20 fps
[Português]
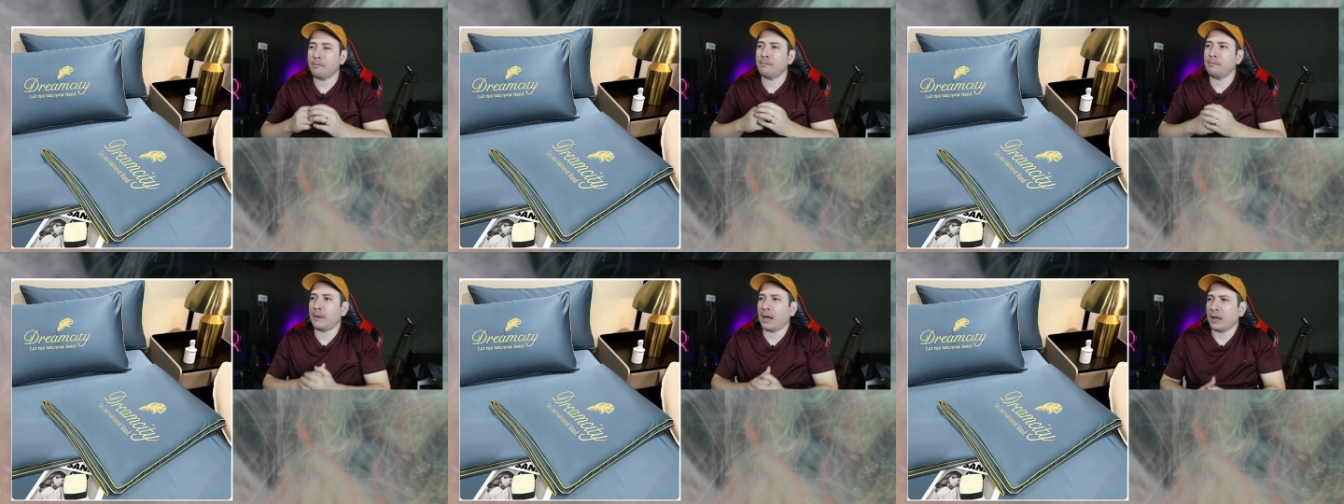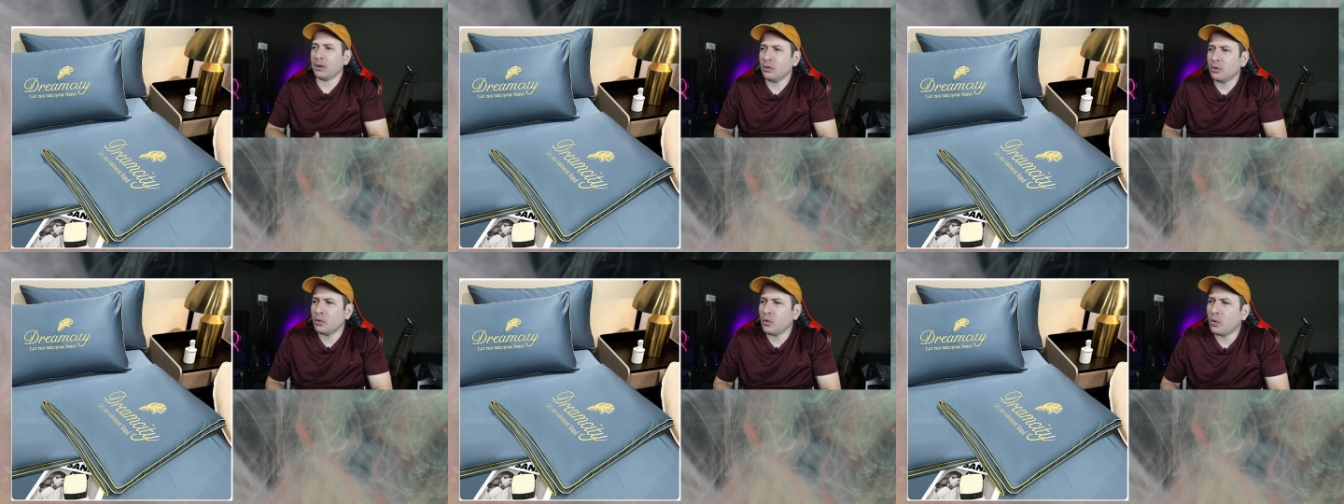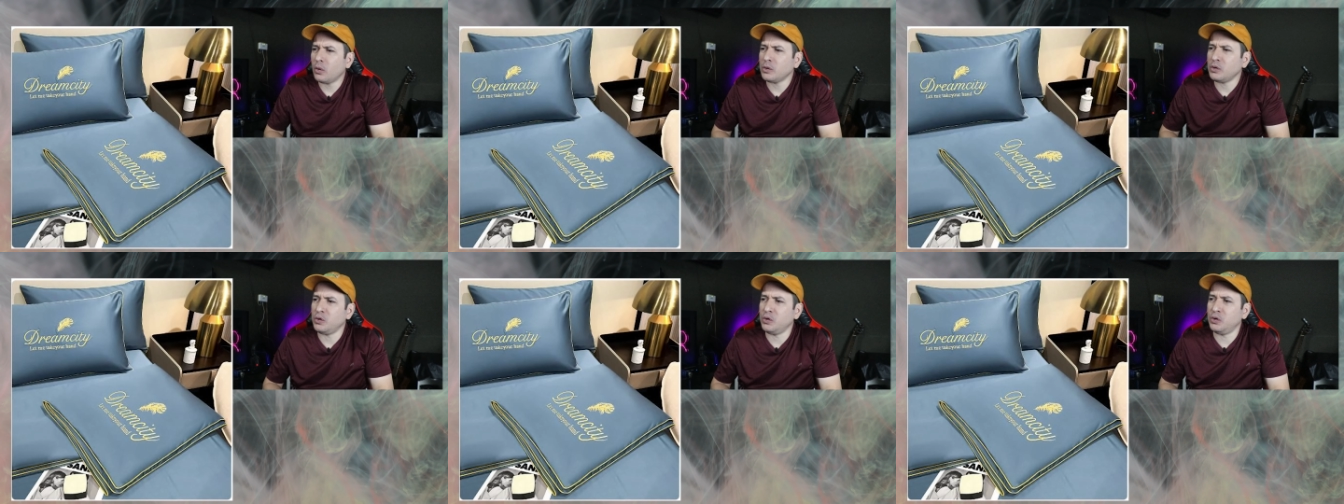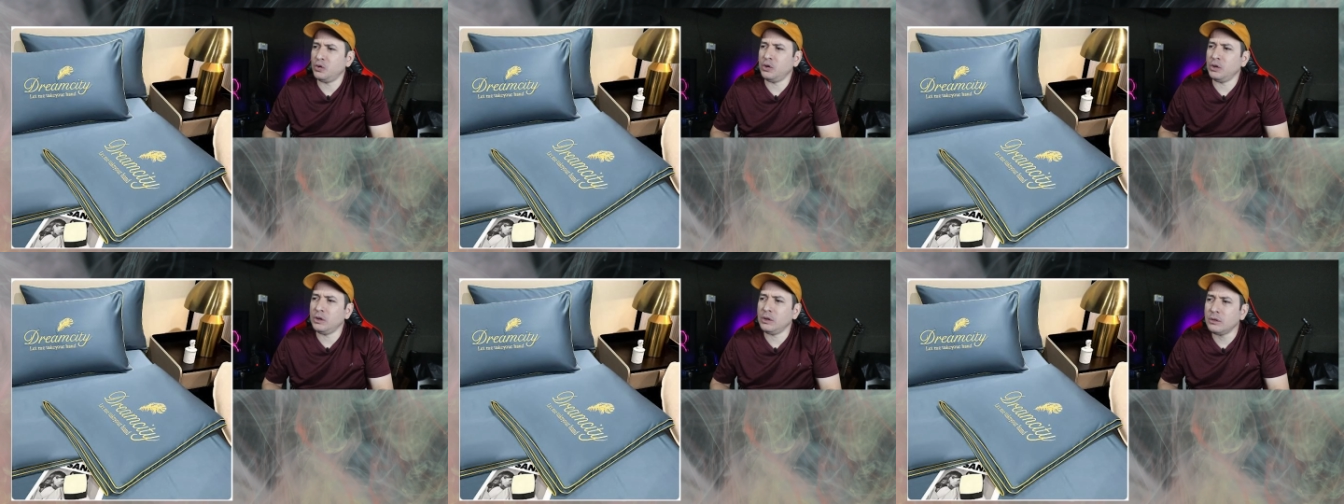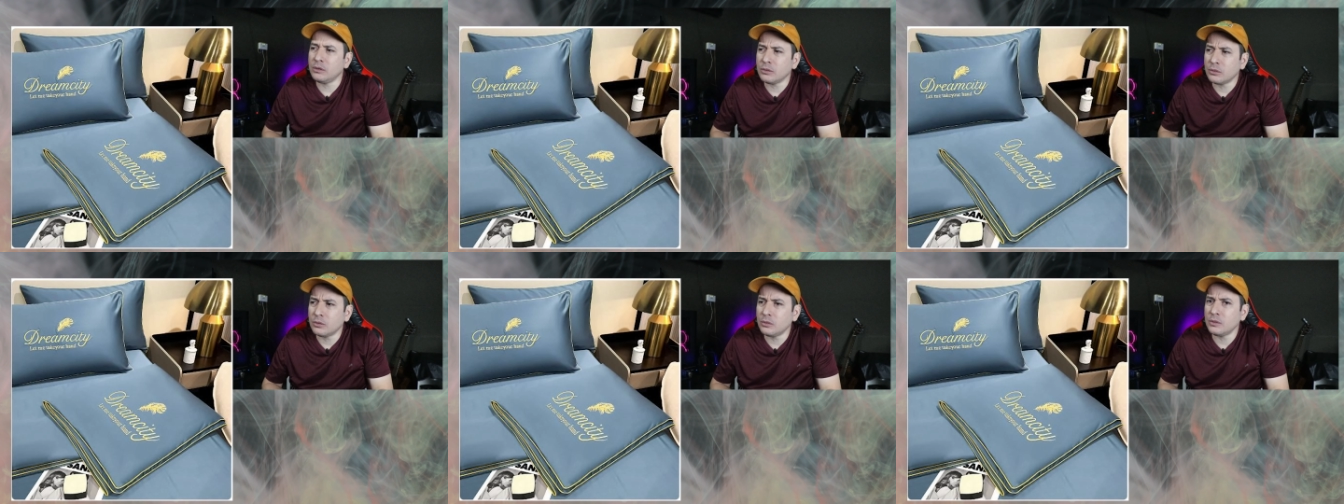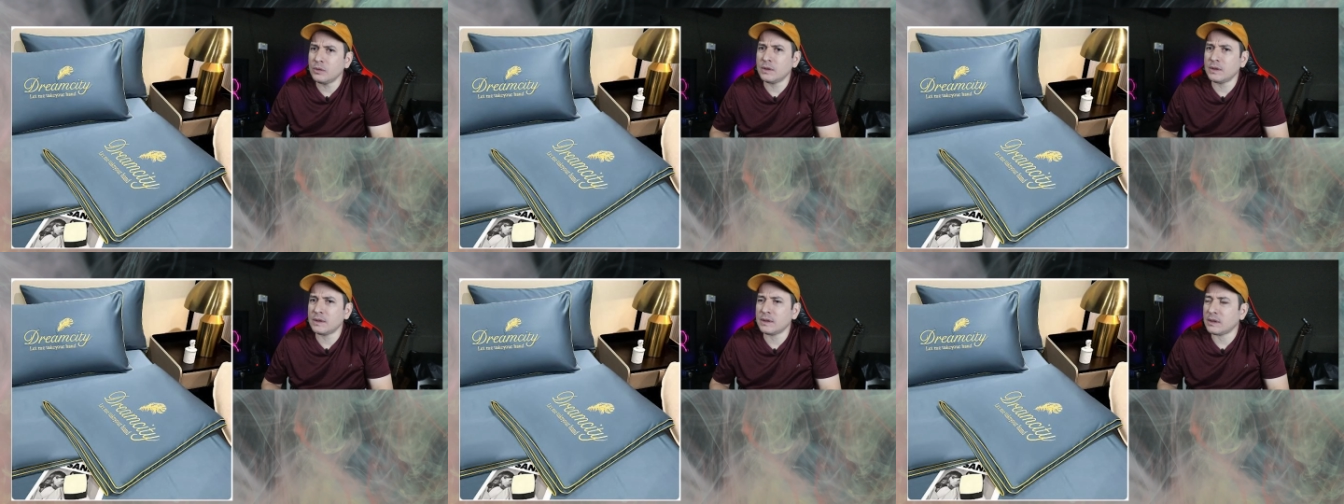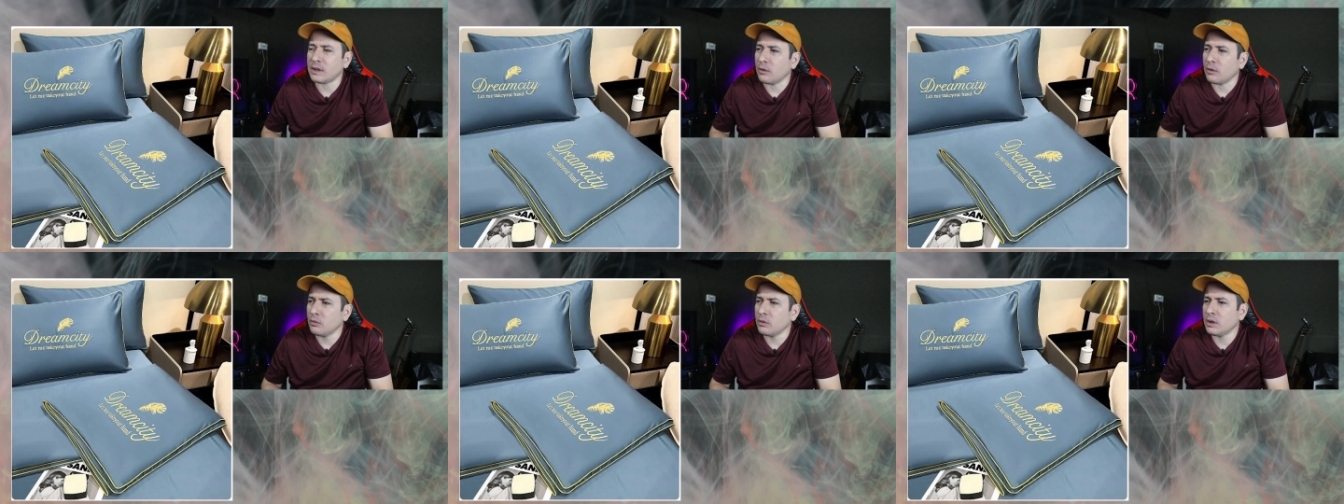Mas godinho do
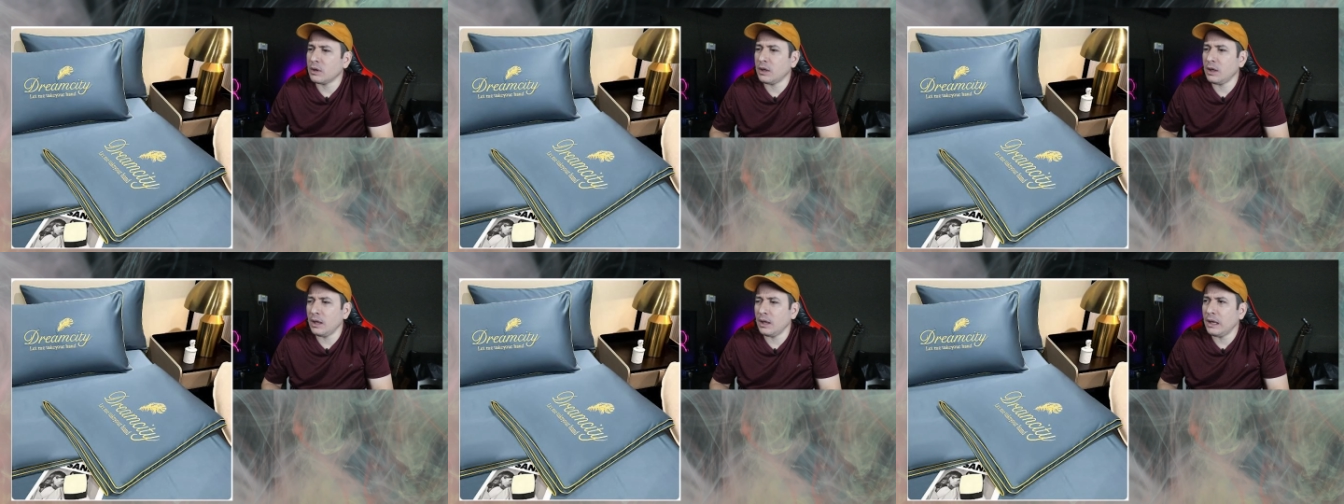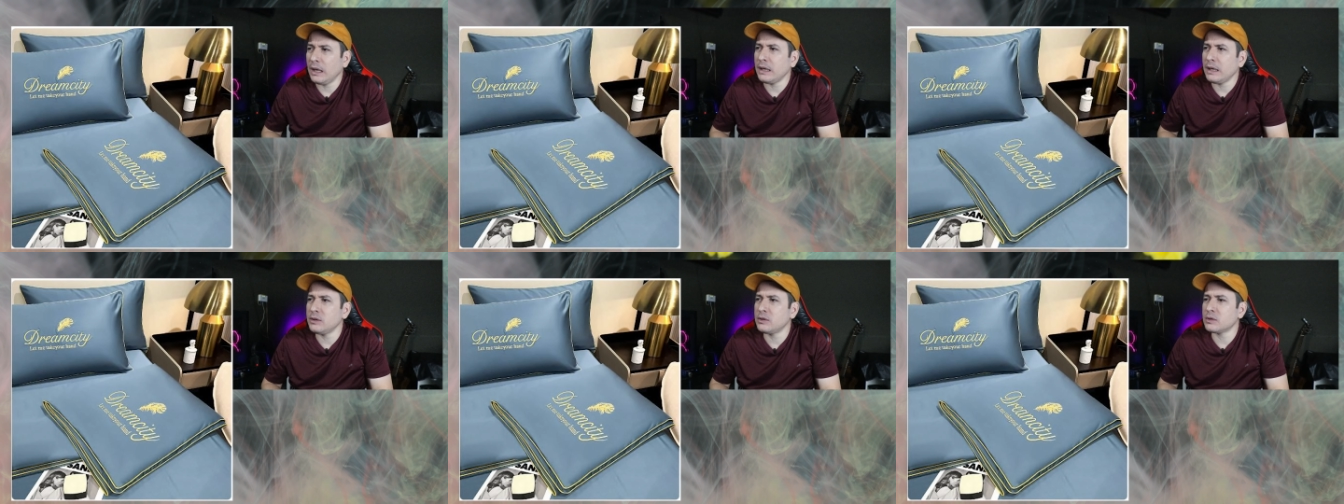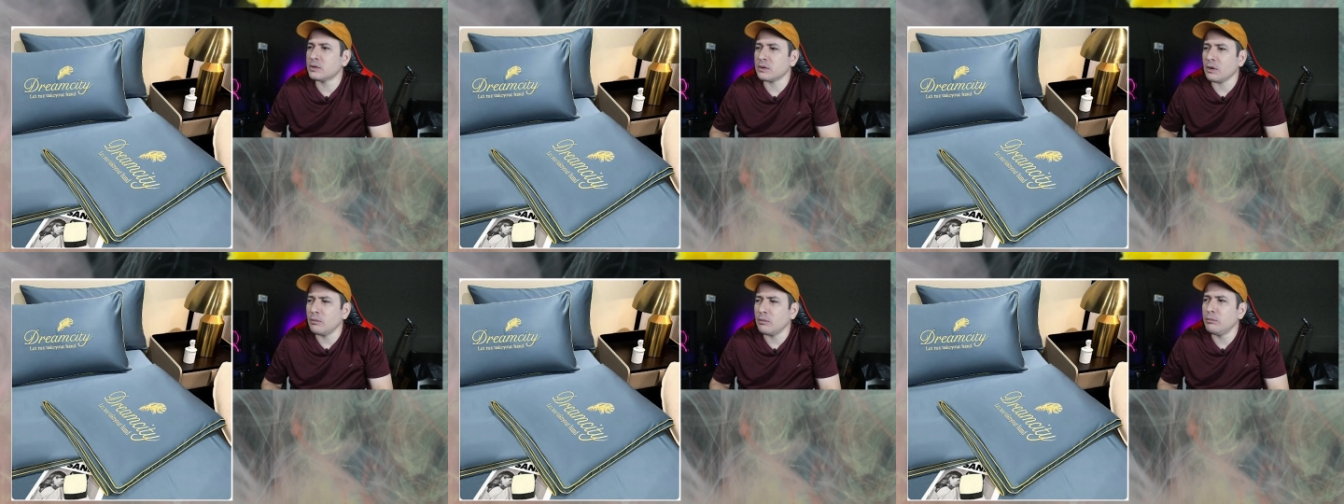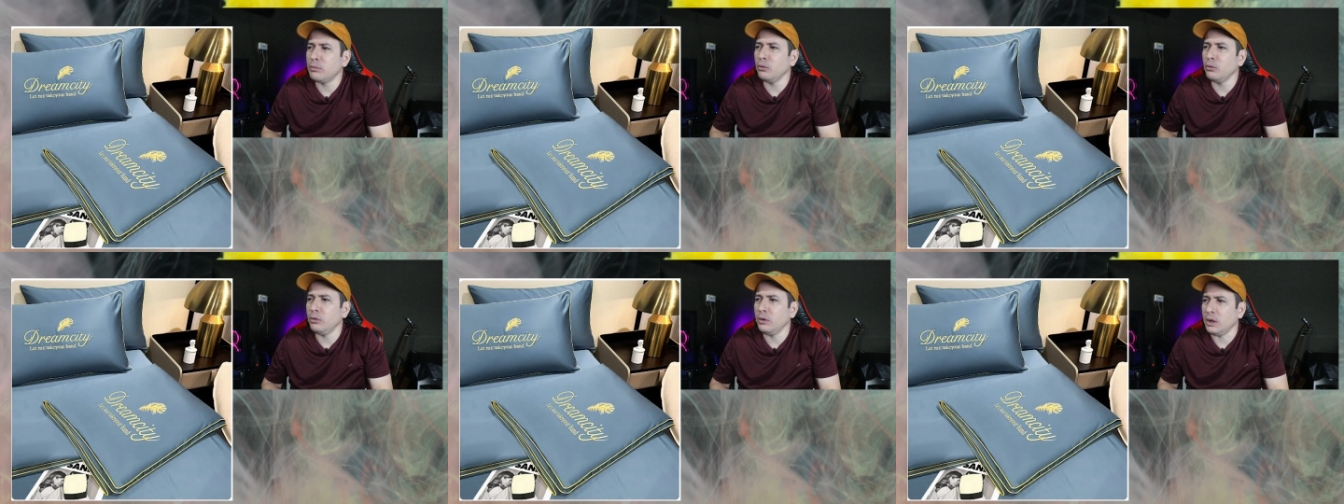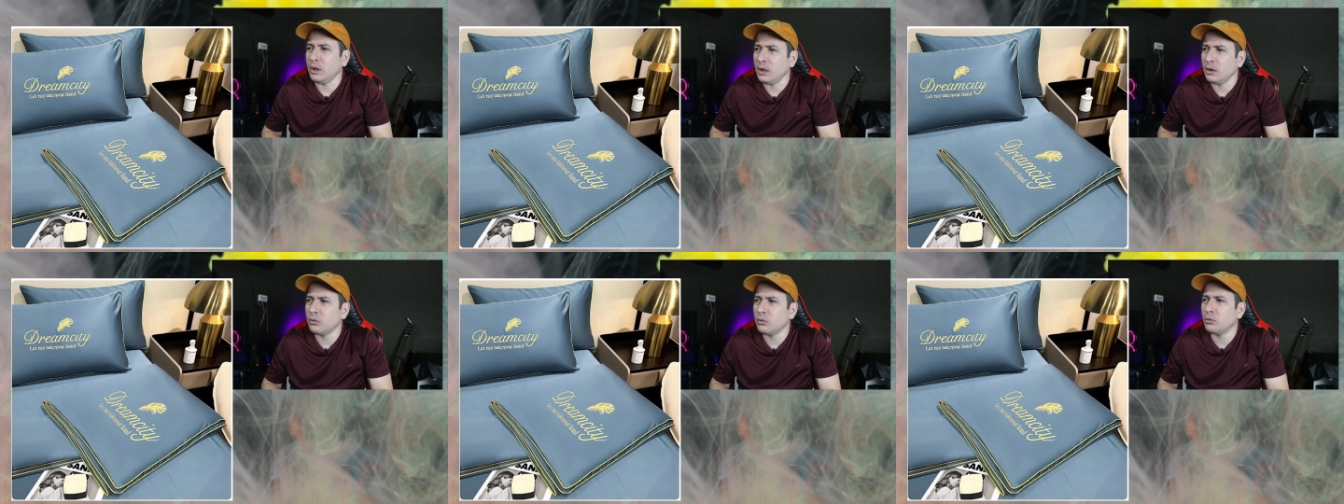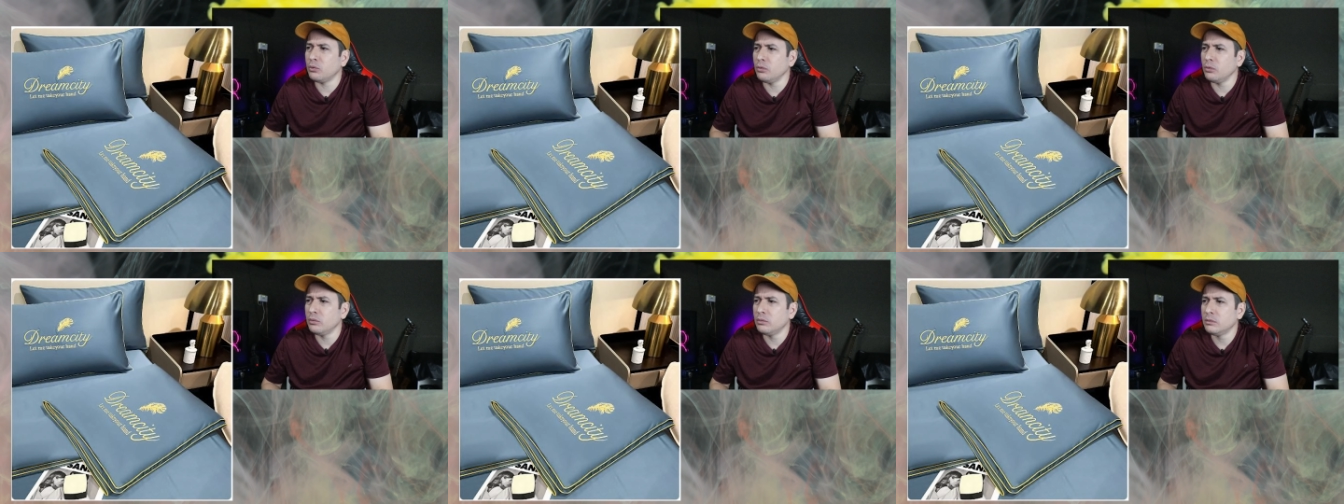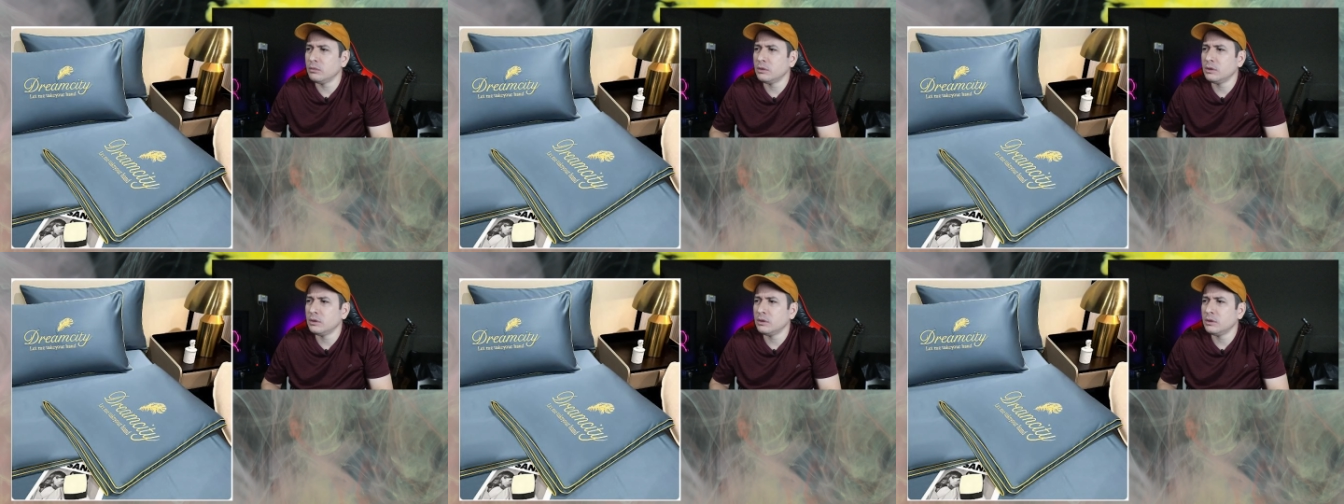céu, que lençol bonito.